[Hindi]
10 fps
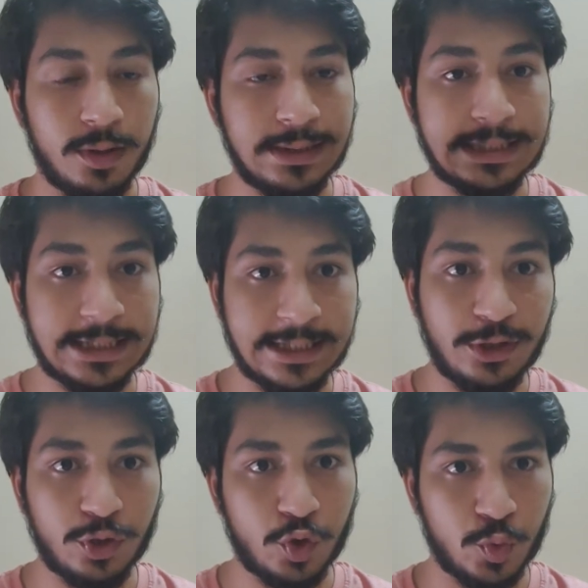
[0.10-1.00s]
ऑन
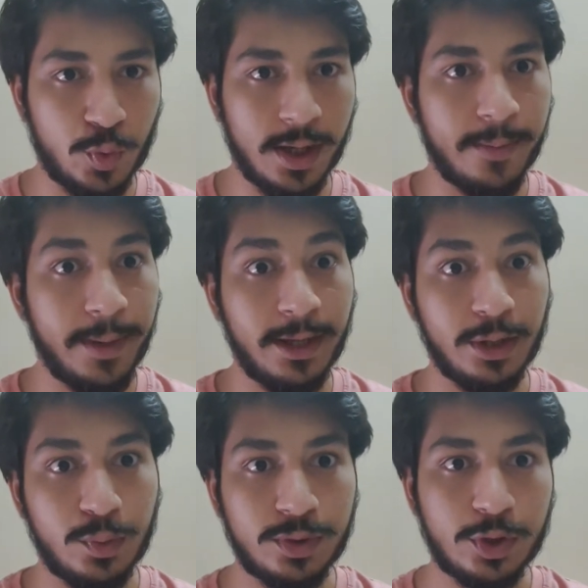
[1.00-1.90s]
सिक्सटीन जून हमें एक
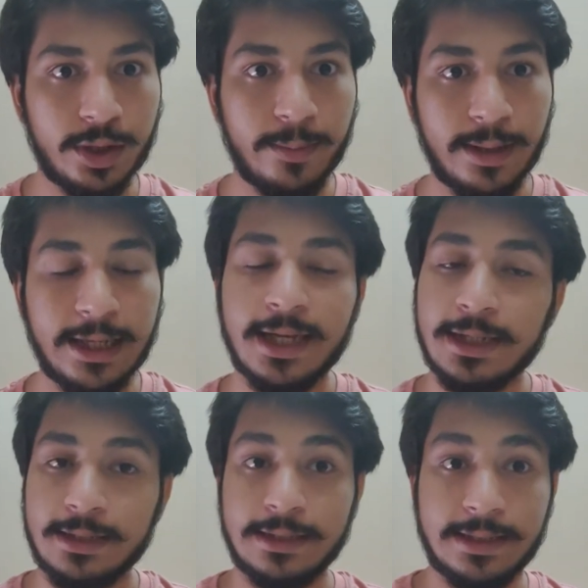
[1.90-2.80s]
न्यूज़ सुनने मिली
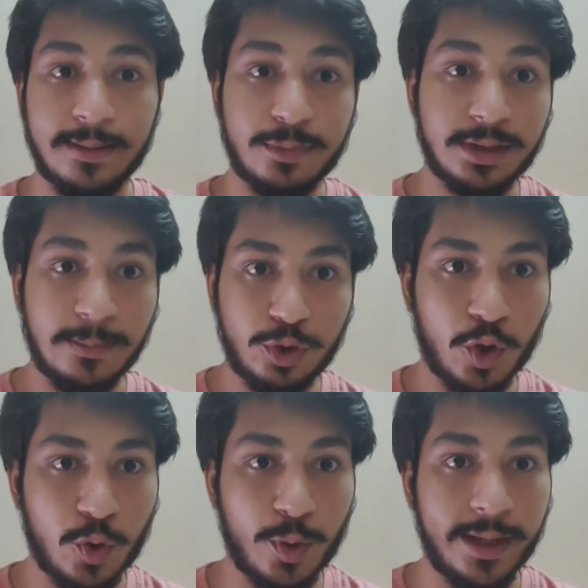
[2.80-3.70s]
जिससे हम सब
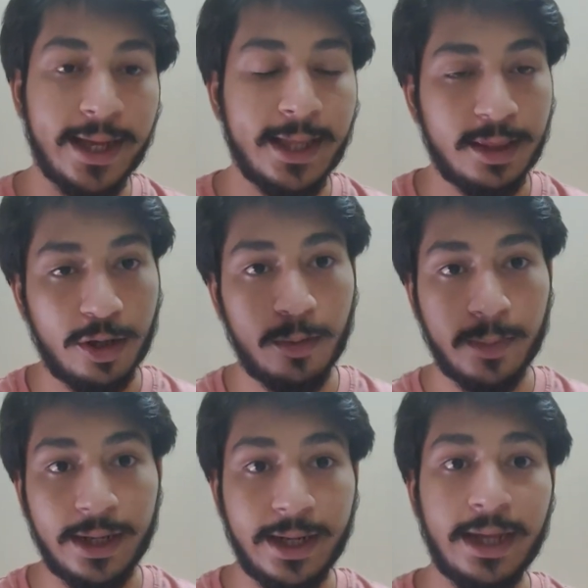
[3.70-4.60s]
शॉक हो गए दैट ऑन
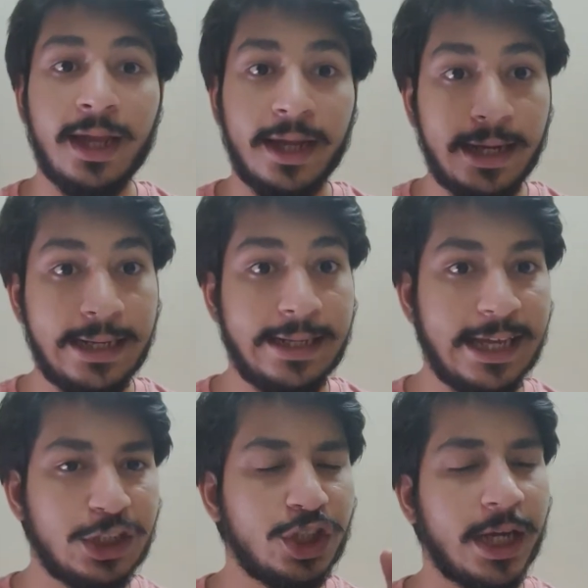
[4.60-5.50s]
मंडे
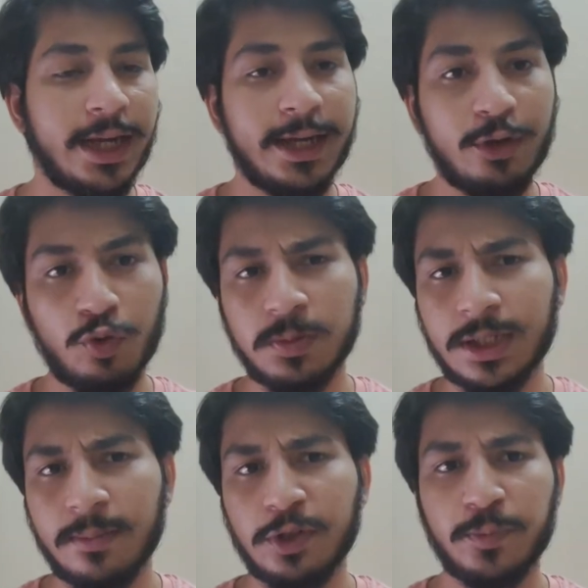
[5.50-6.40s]
इंडिया एंड चाइना के ट्रूप्स
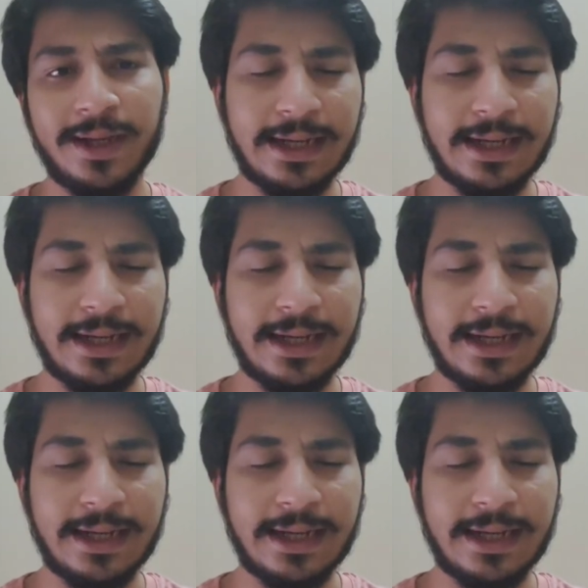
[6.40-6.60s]
के बीच में